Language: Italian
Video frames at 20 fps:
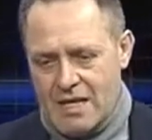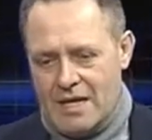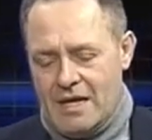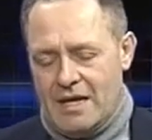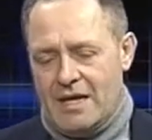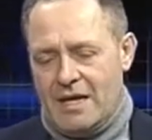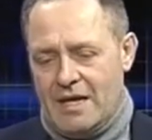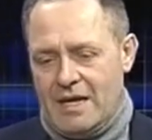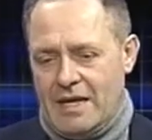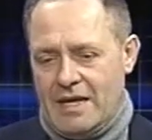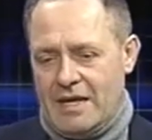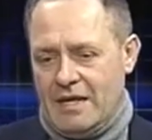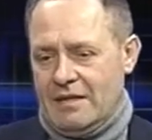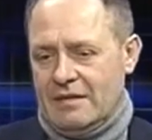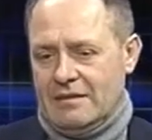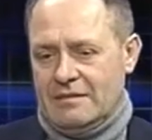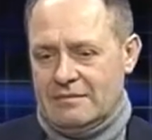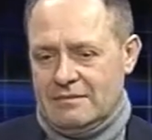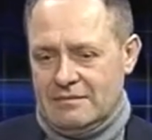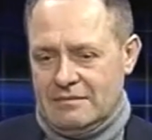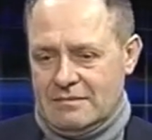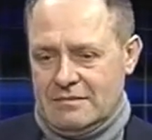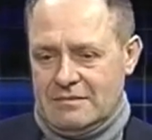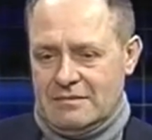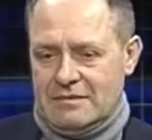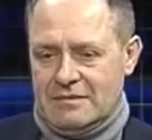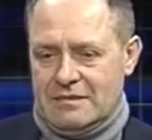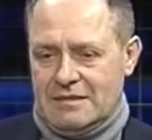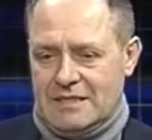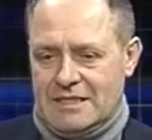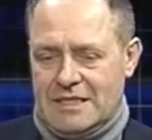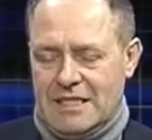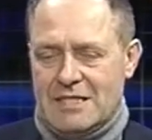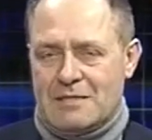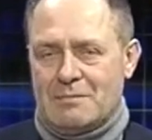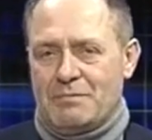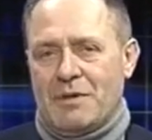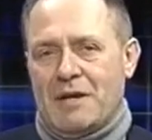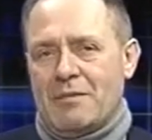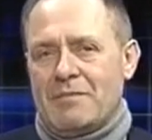eh, si
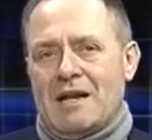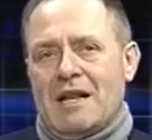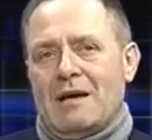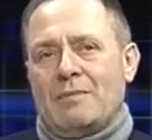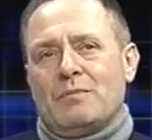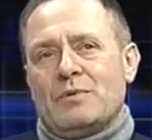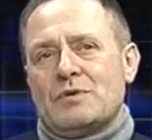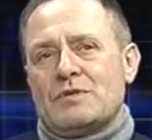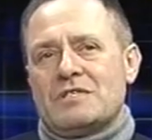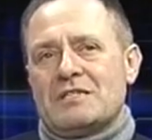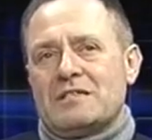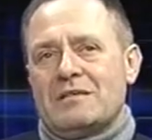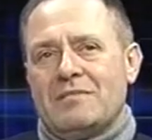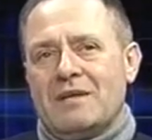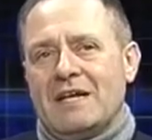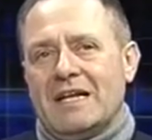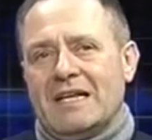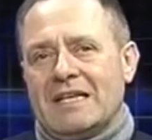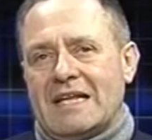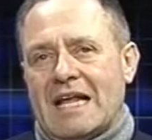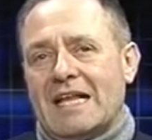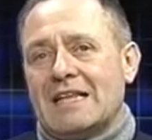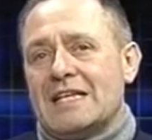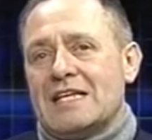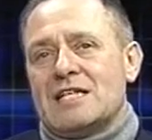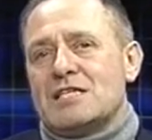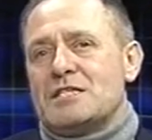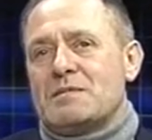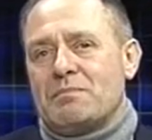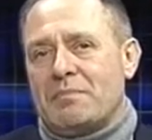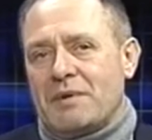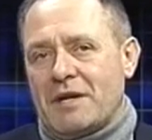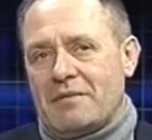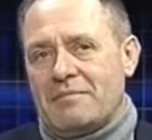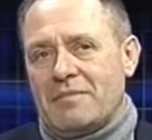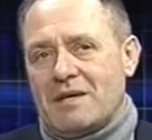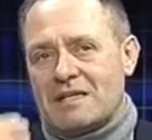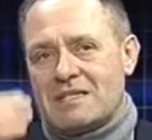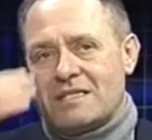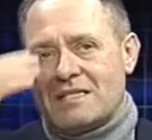esprime la possibilità di
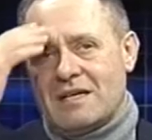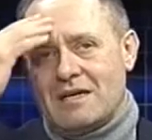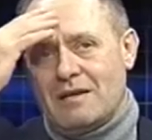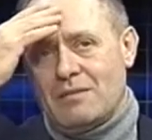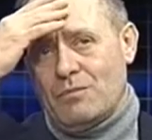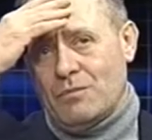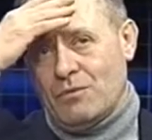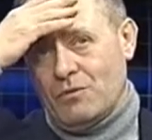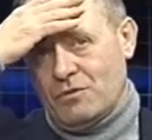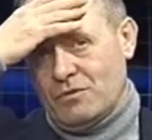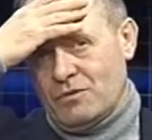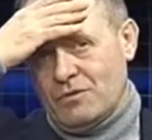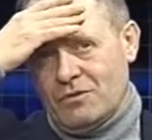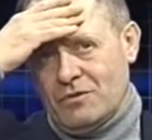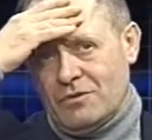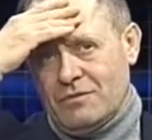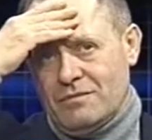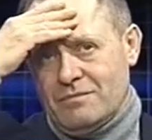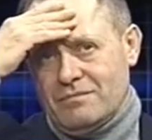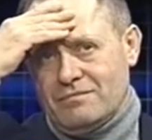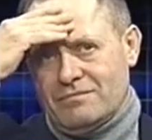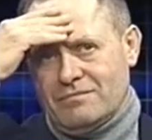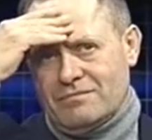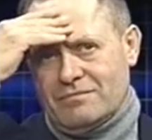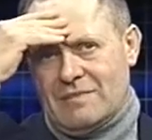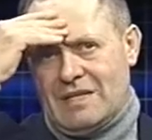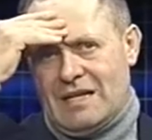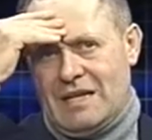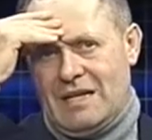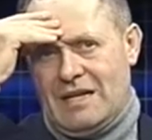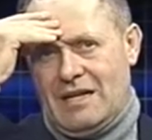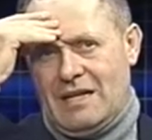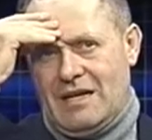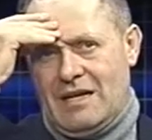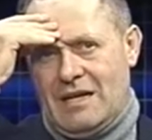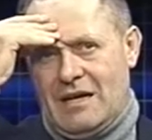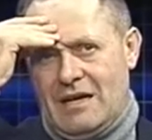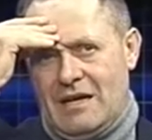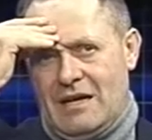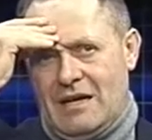esprimersi al mondo.
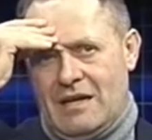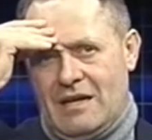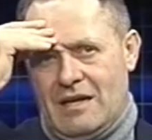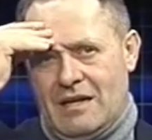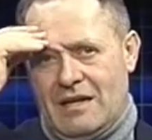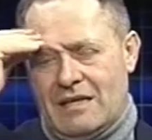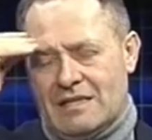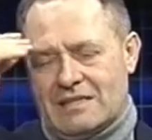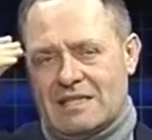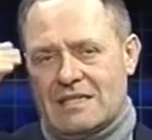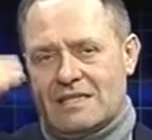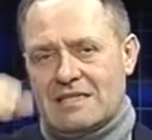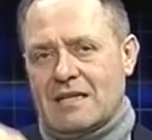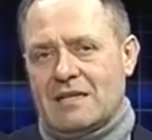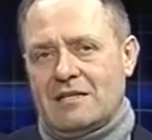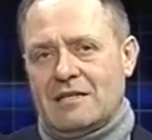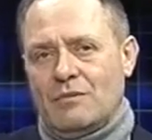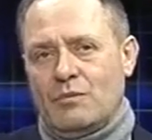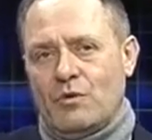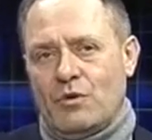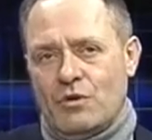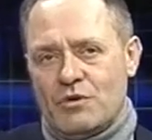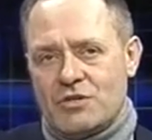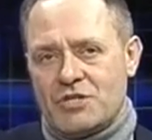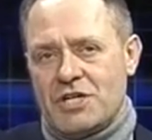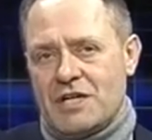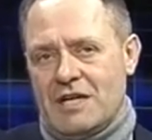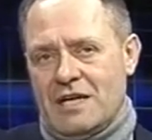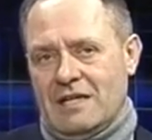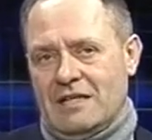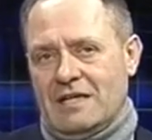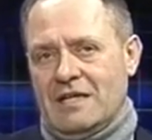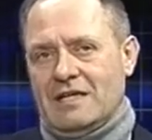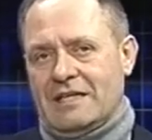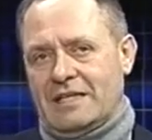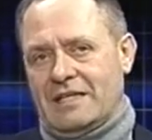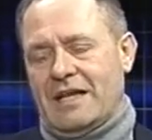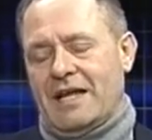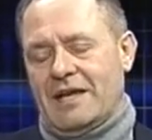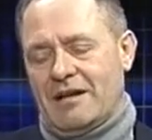La, la stessa etimologia
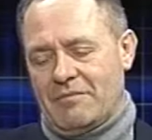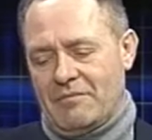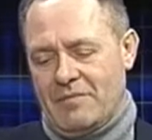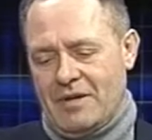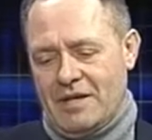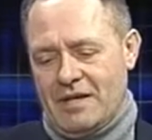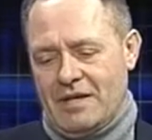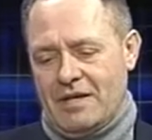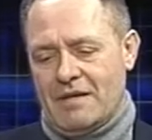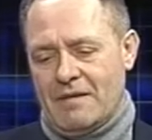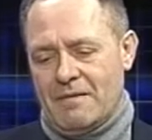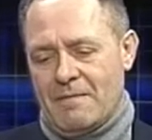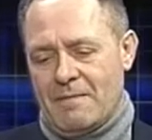del termine